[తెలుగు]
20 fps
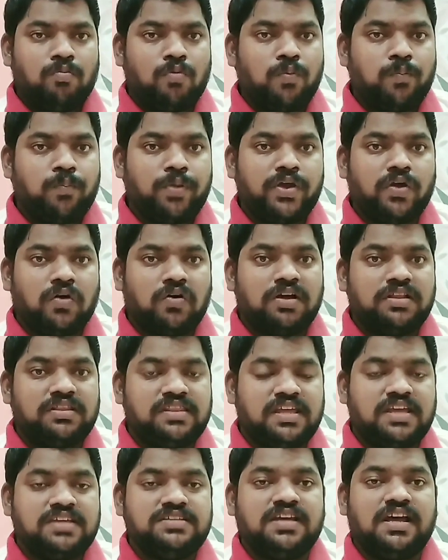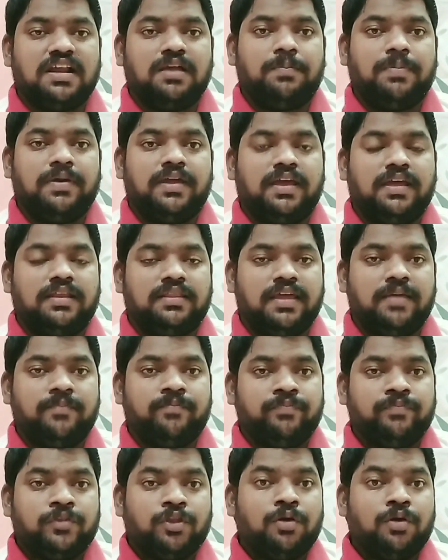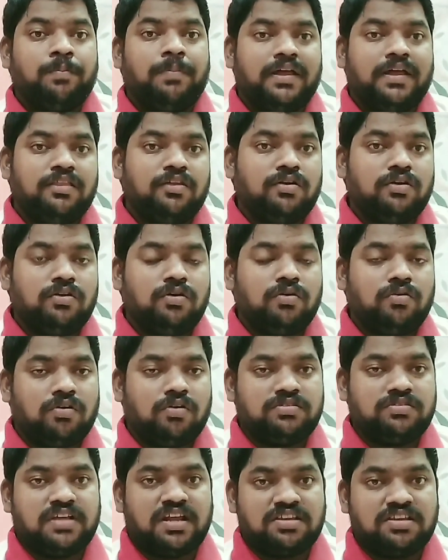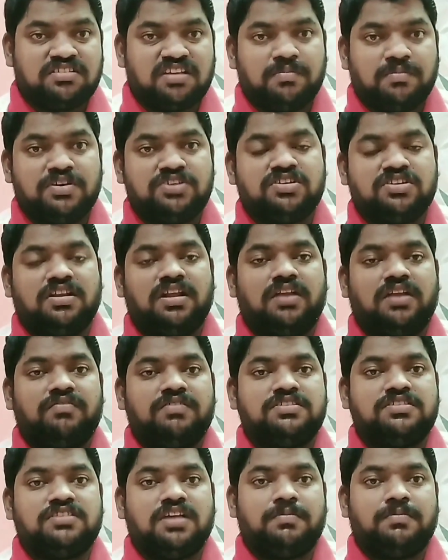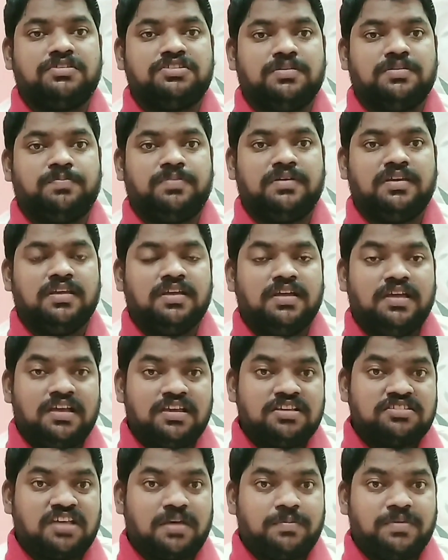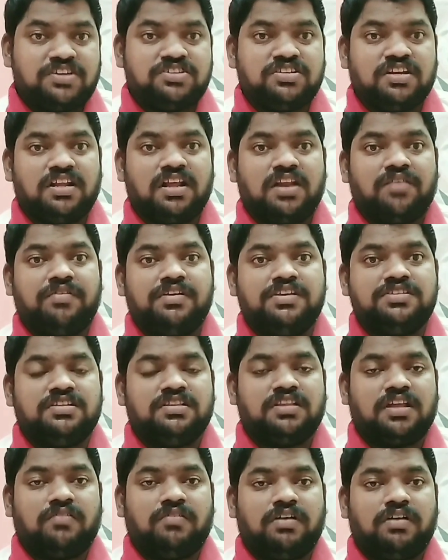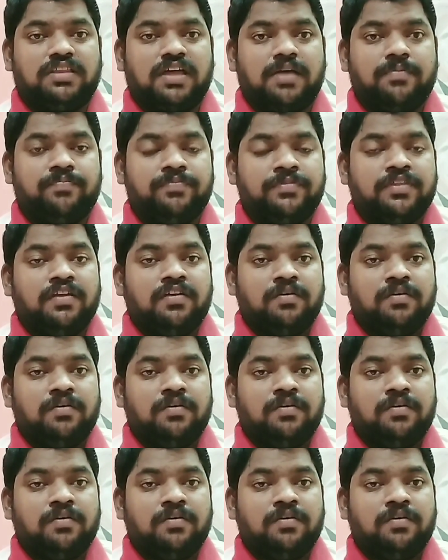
ముప్పై ఒక్క దేశాలపై అయితే పది రోజులకు ఒకసారి సమీక్ష నిర్వహిస్తామని చెప్పి సమీక్ష నిర్వహించిన తర్వాత